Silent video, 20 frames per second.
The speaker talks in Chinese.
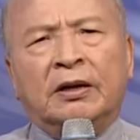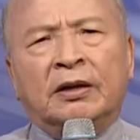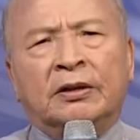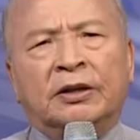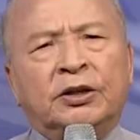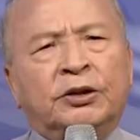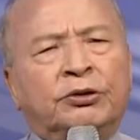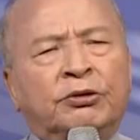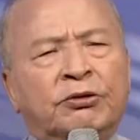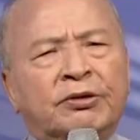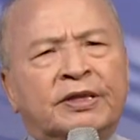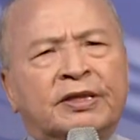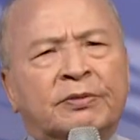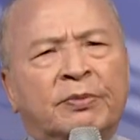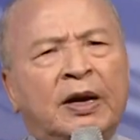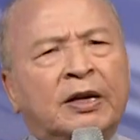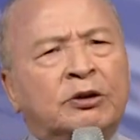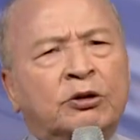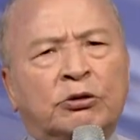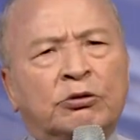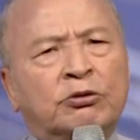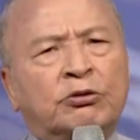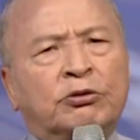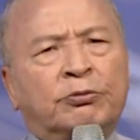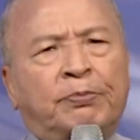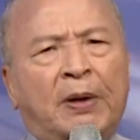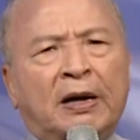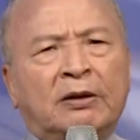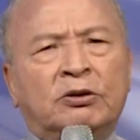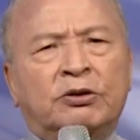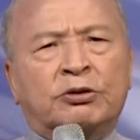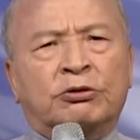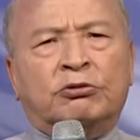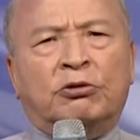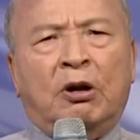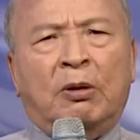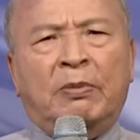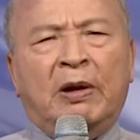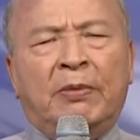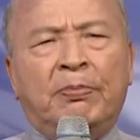弟兄姊妹，求主帮助
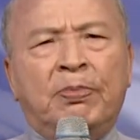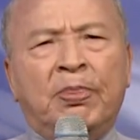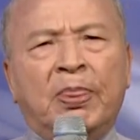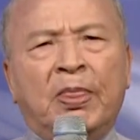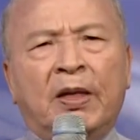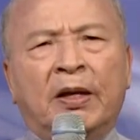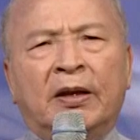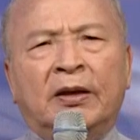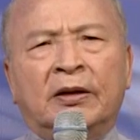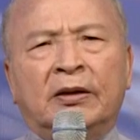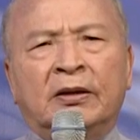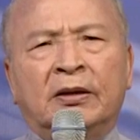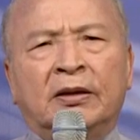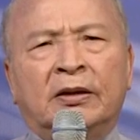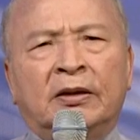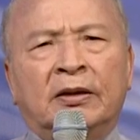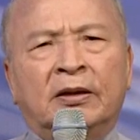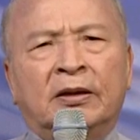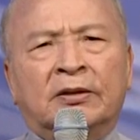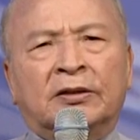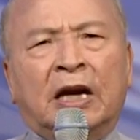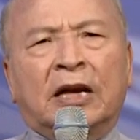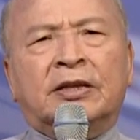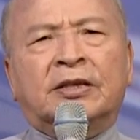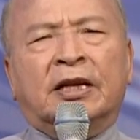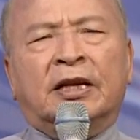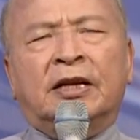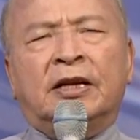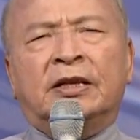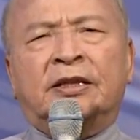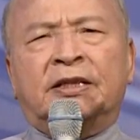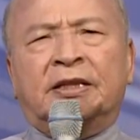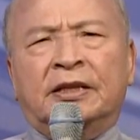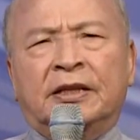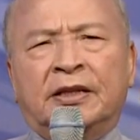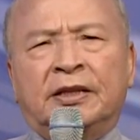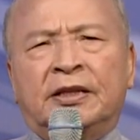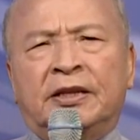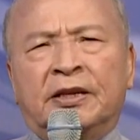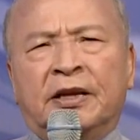我们，在这里，
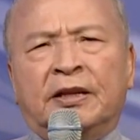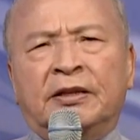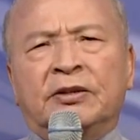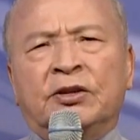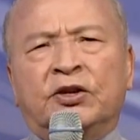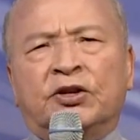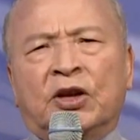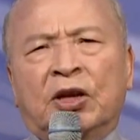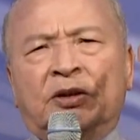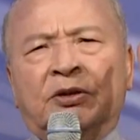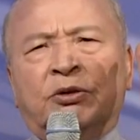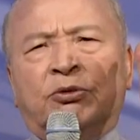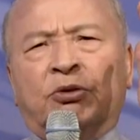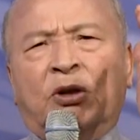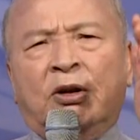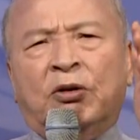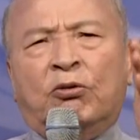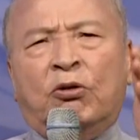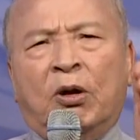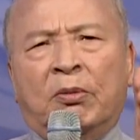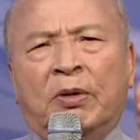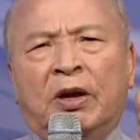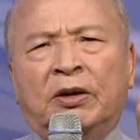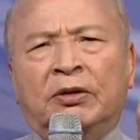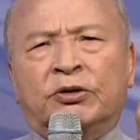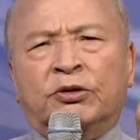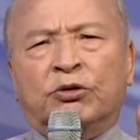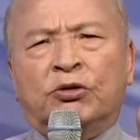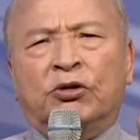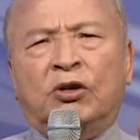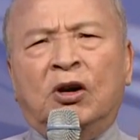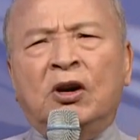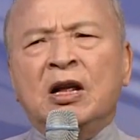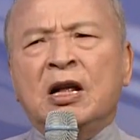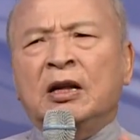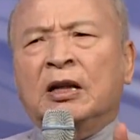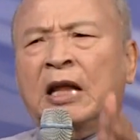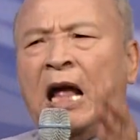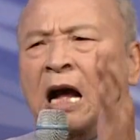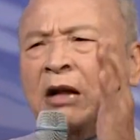今天神对我们说，
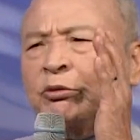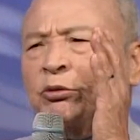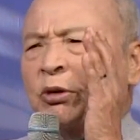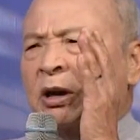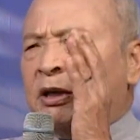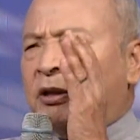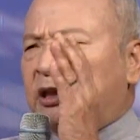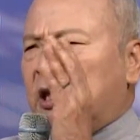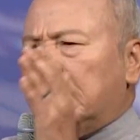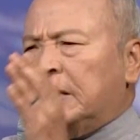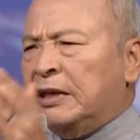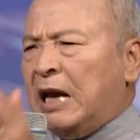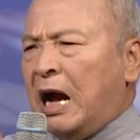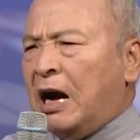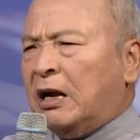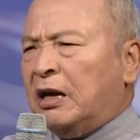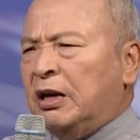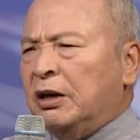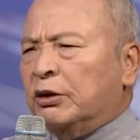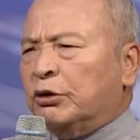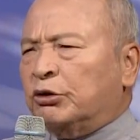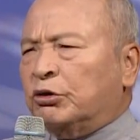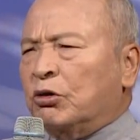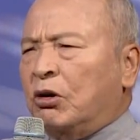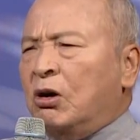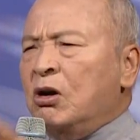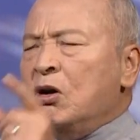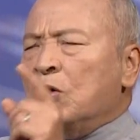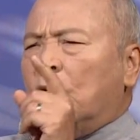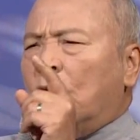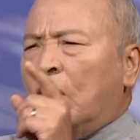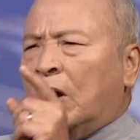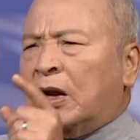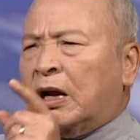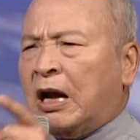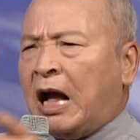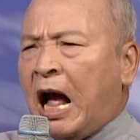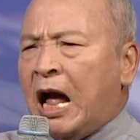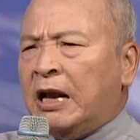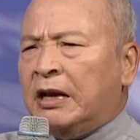他对雅各说：“我
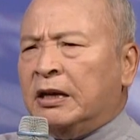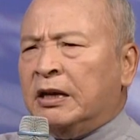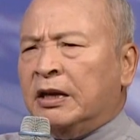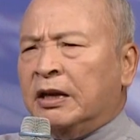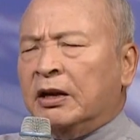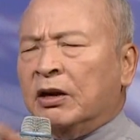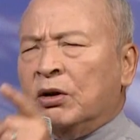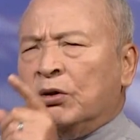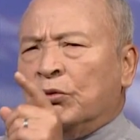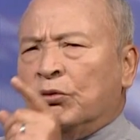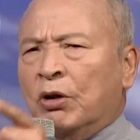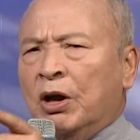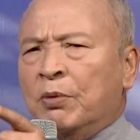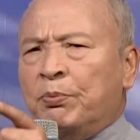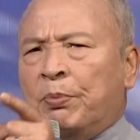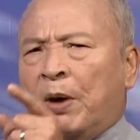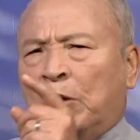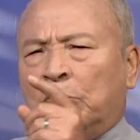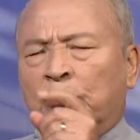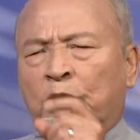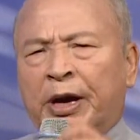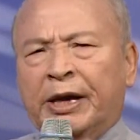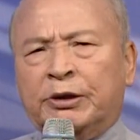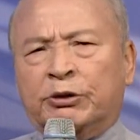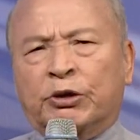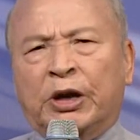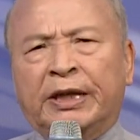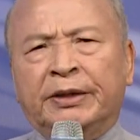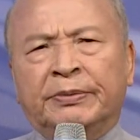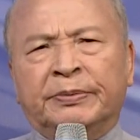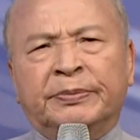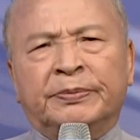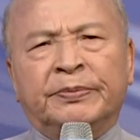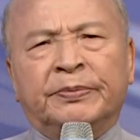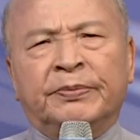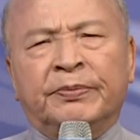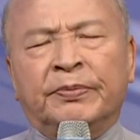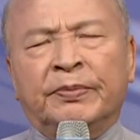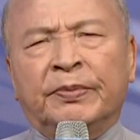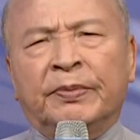看你为宝为
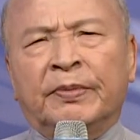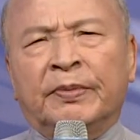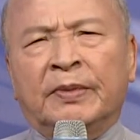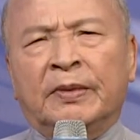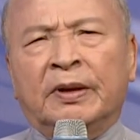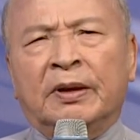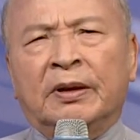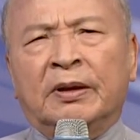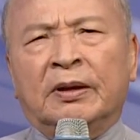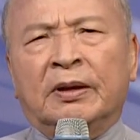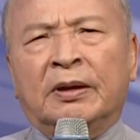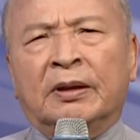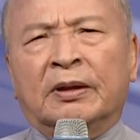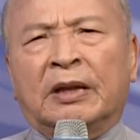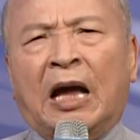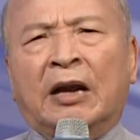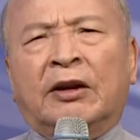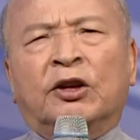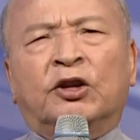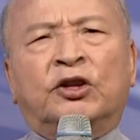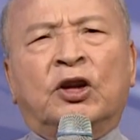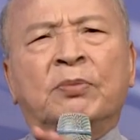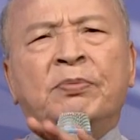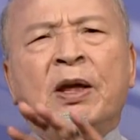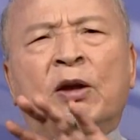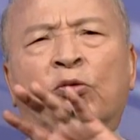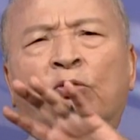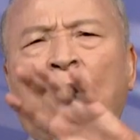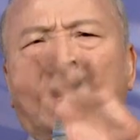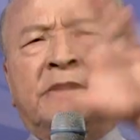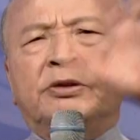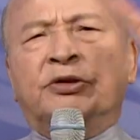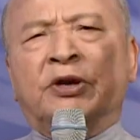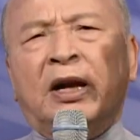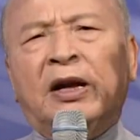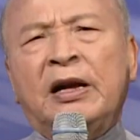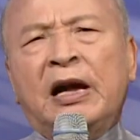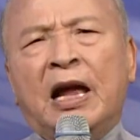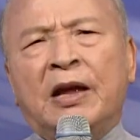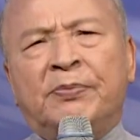尊。”他的生命完
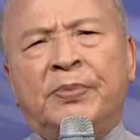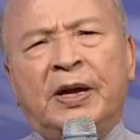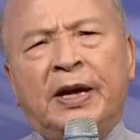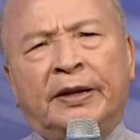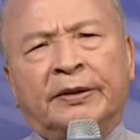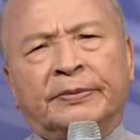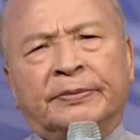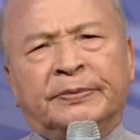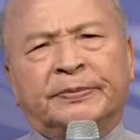全改变。